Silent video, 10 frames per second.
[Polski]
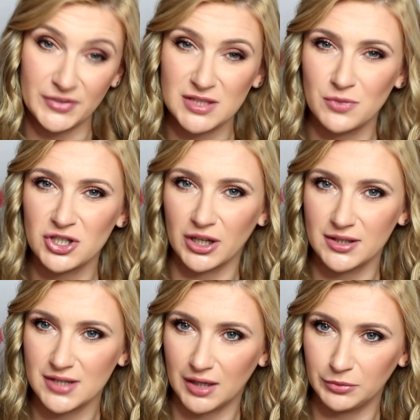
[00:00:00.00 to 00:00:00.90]
z
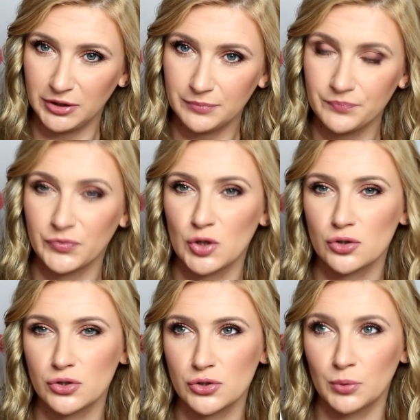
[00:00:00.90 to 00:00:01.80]
mieszkańcami,
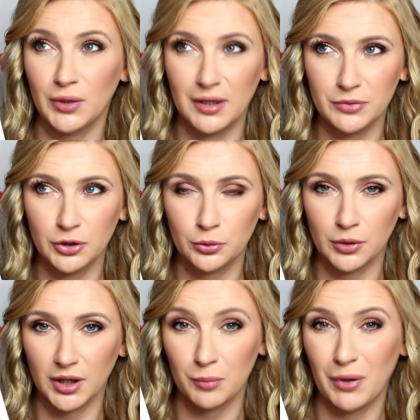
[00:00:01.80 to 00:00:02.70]
z osobami,
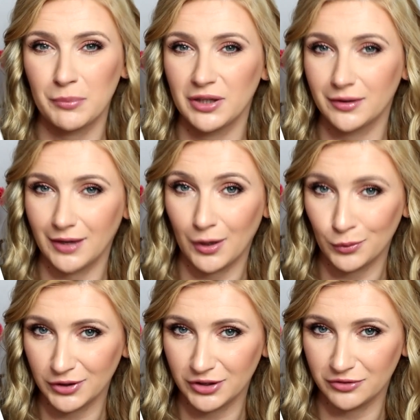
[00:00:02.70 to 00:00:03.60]
które
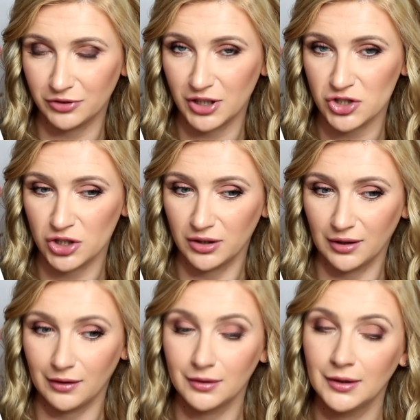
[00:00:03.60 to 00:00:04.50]
pamiętały te
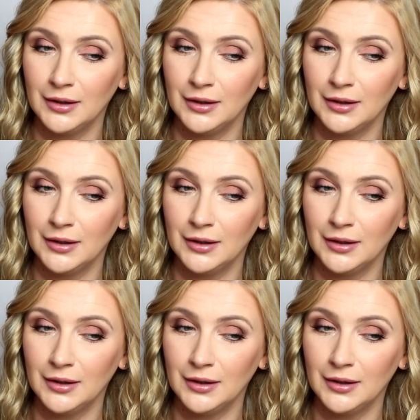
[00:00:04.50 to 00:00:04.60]
wydarzenia,